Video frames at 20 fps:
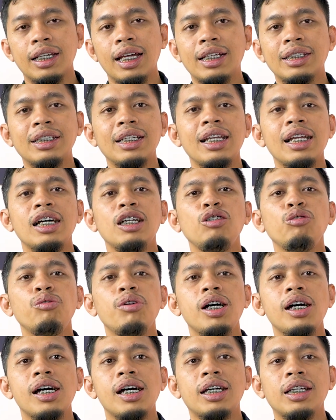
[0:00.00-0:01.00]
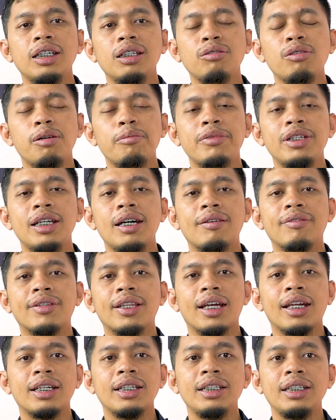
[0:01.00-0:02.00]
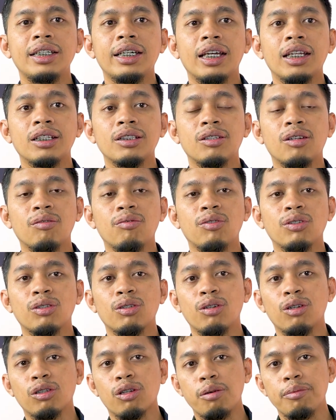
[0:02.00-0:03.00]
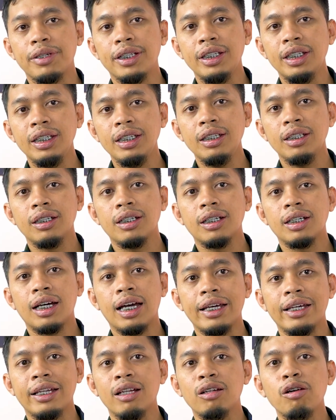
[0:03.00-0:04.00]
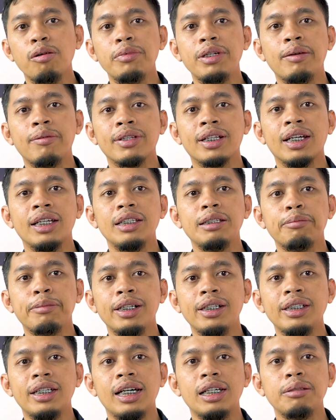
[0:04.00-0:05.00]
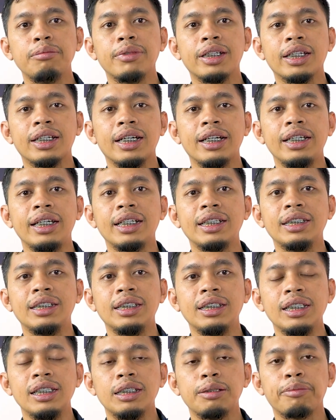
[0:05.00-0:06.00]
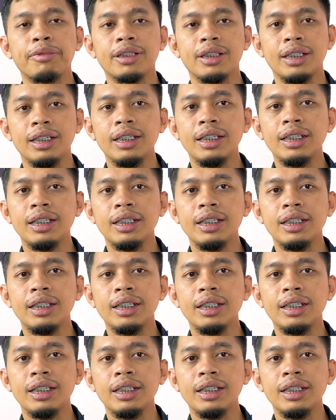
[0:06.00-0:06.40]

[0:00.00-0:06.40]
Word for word: Nah, selang dua hari gue mendaftar di kenstockphoto.com ini, akhirnya gue mendapatkan email dari mereka yang isinya seperti